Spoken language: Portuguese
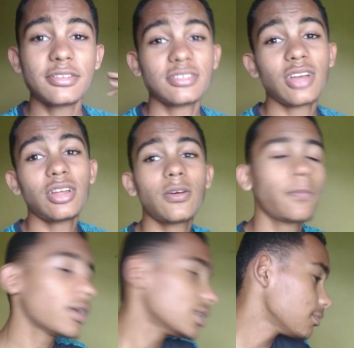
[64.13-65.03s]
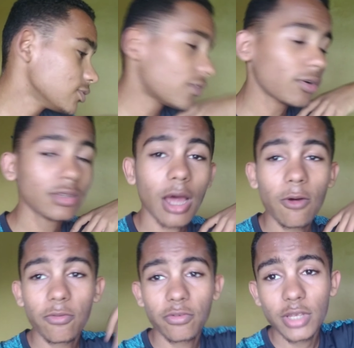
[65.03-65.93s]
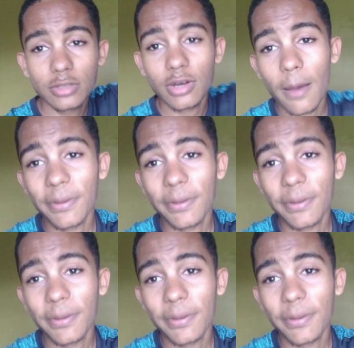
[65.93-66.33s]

eles nós não podemos voltar o vídeo,